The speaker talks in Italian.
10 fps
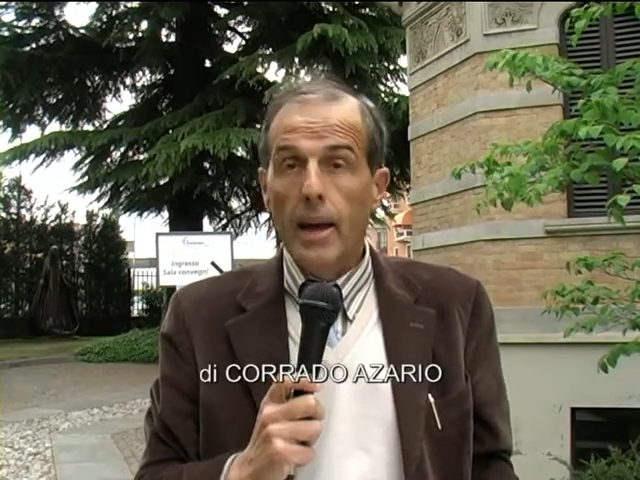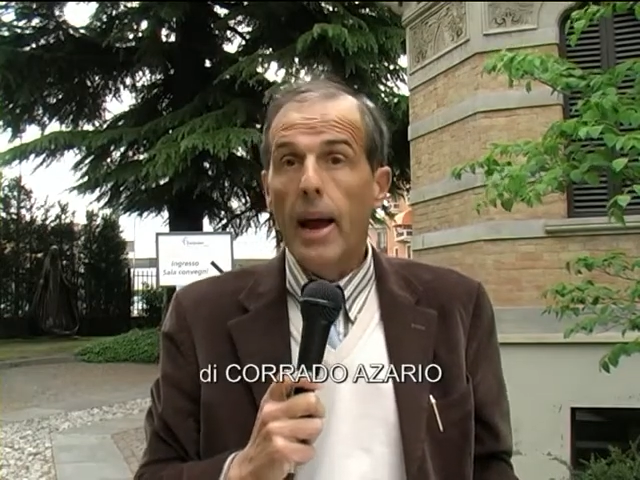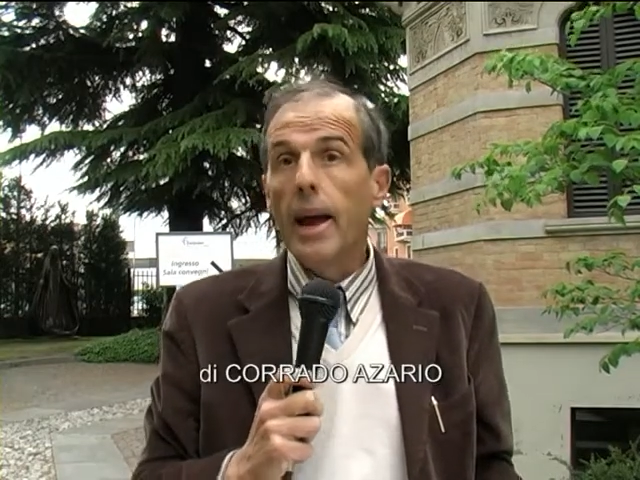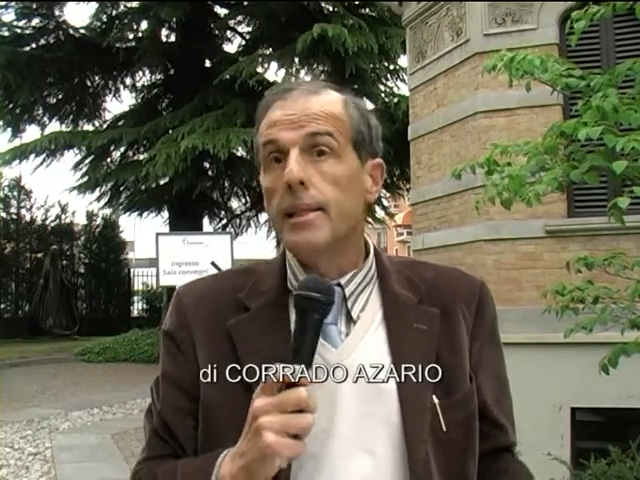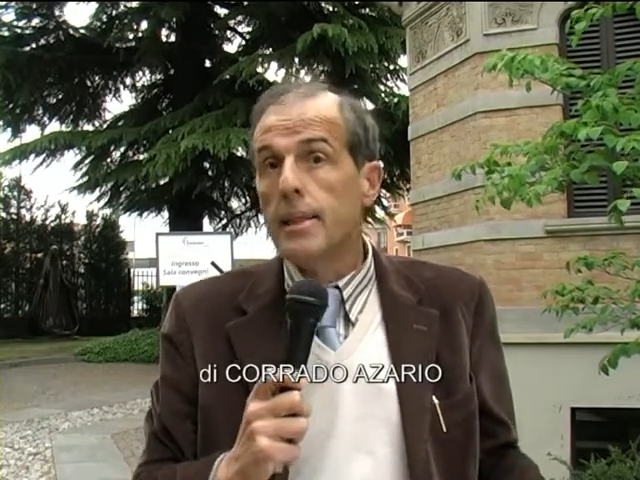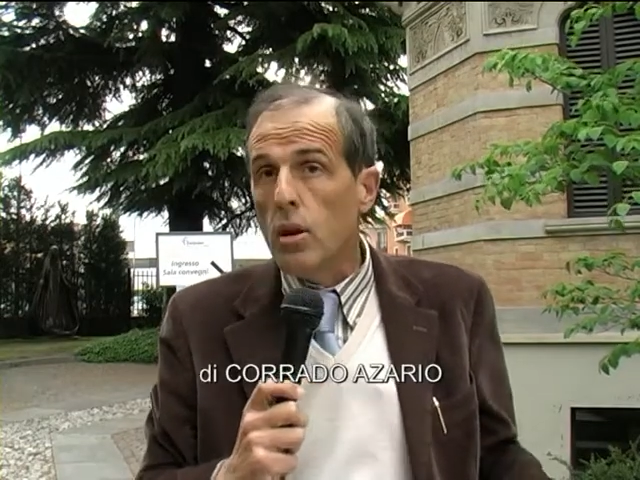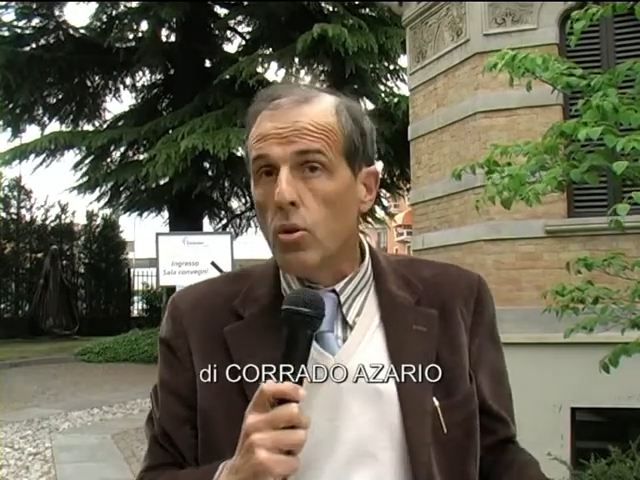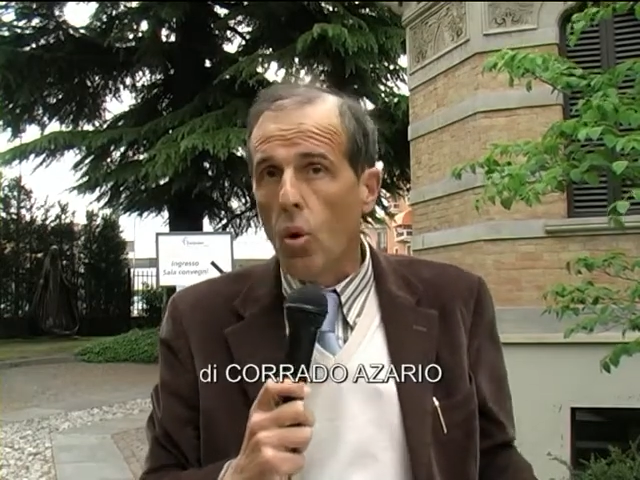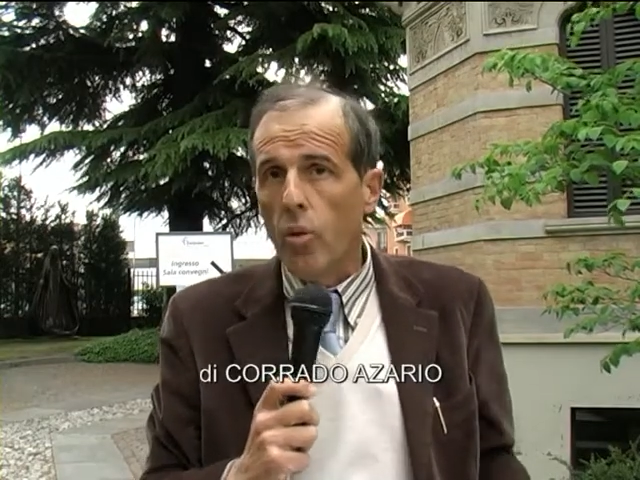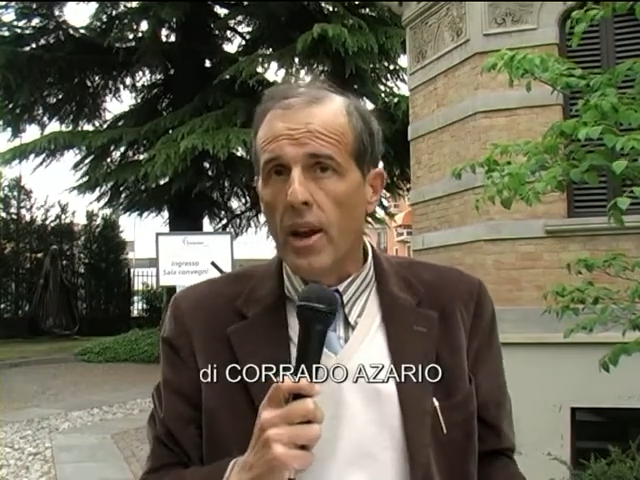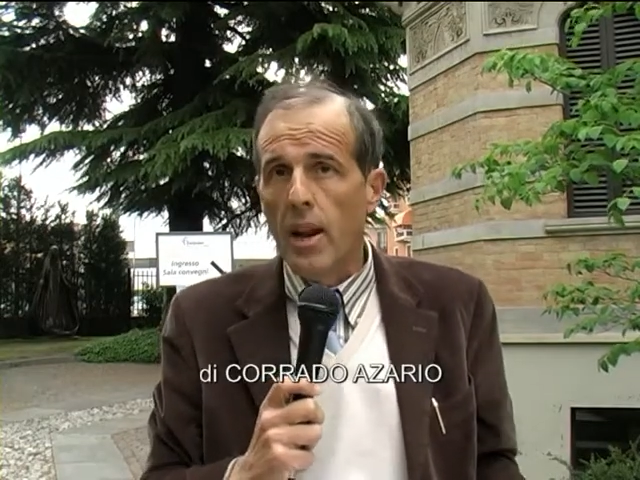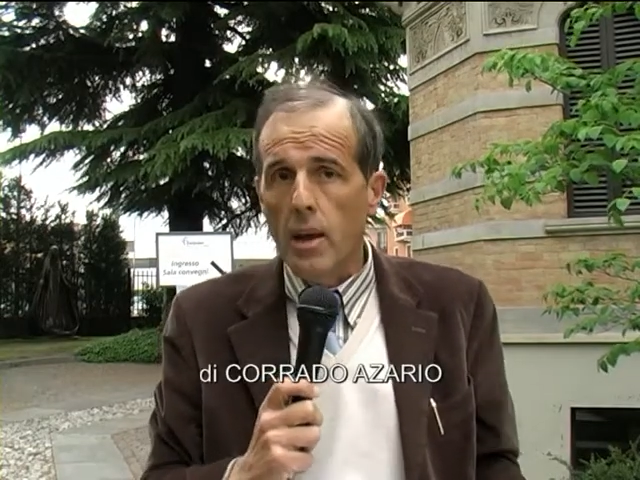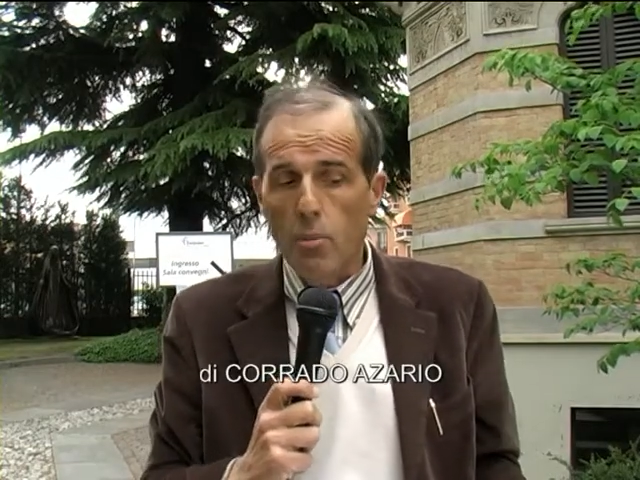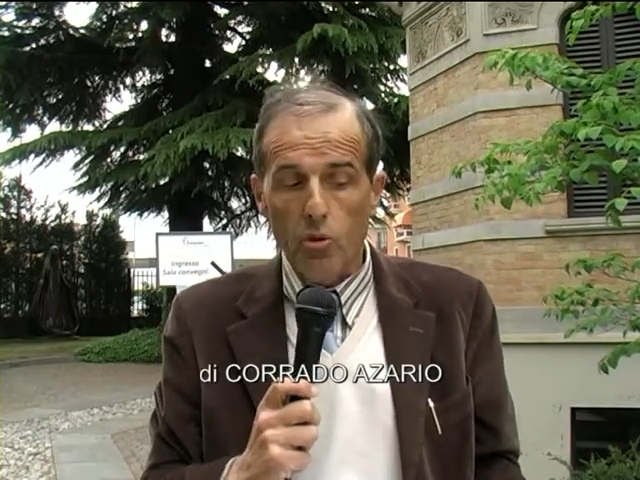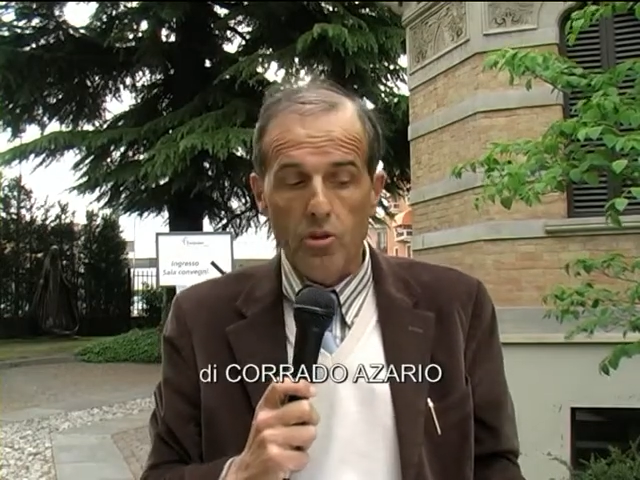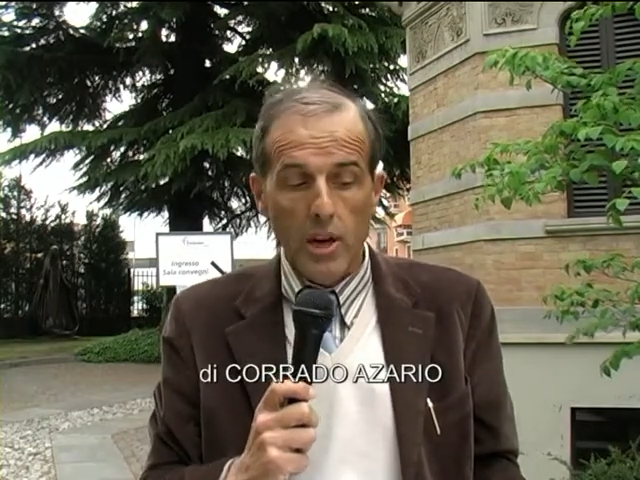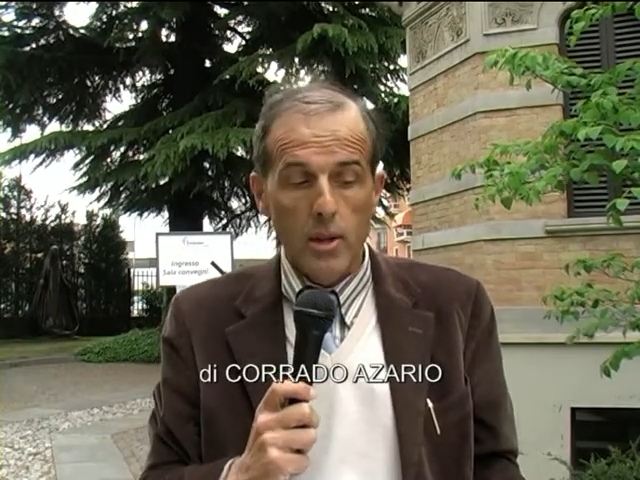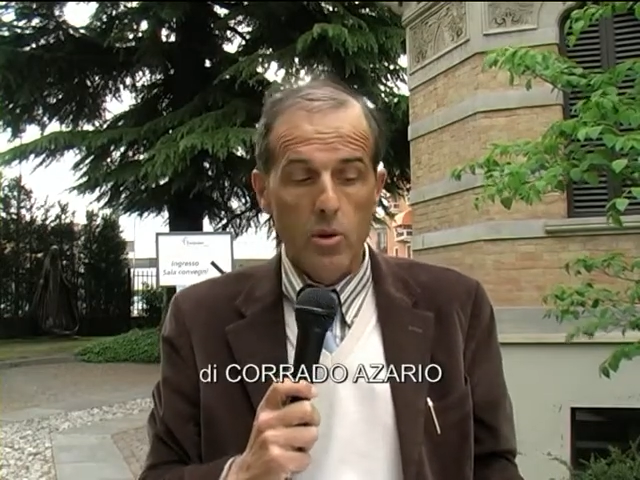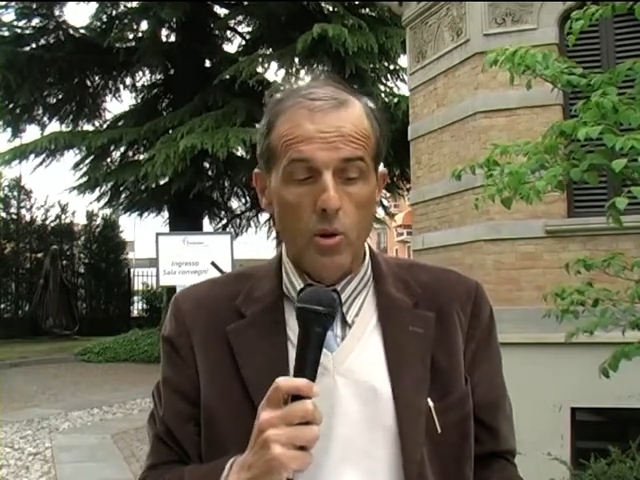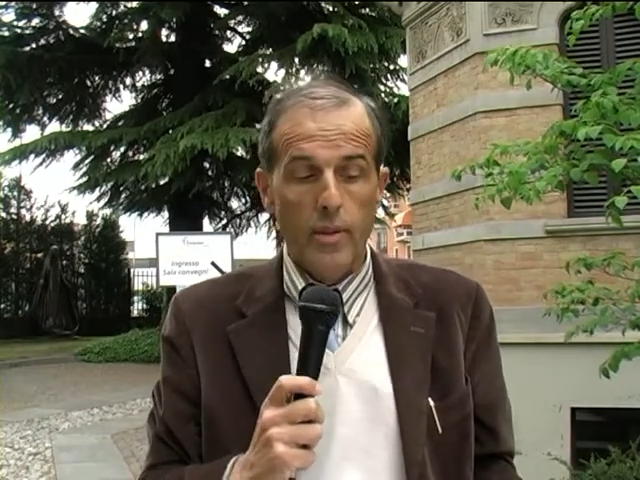È il titolo del libro
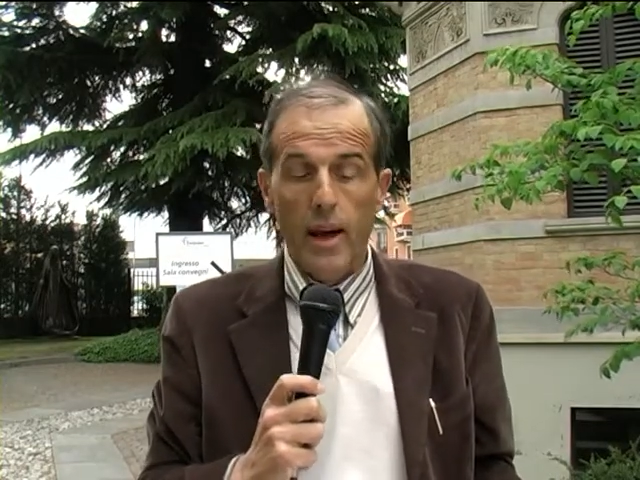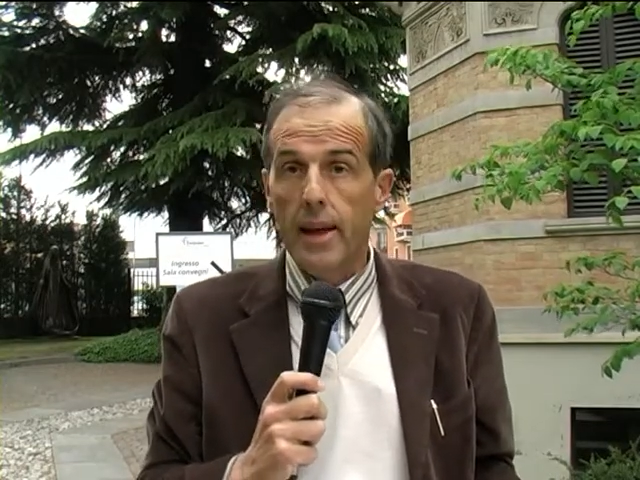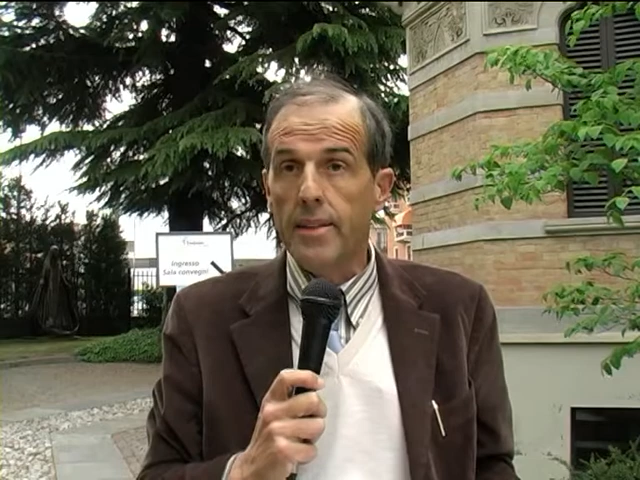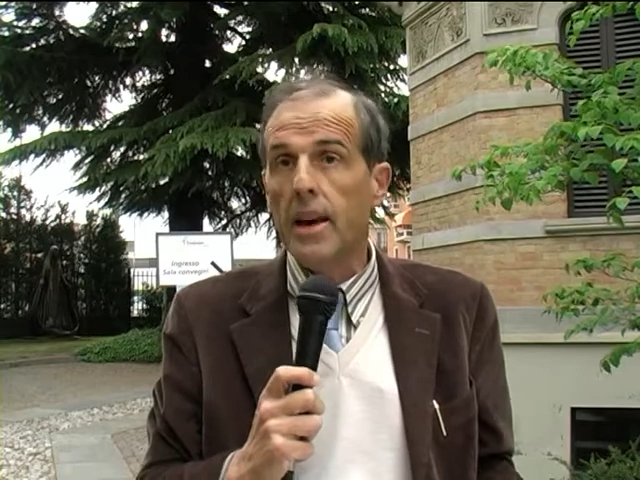scritto dal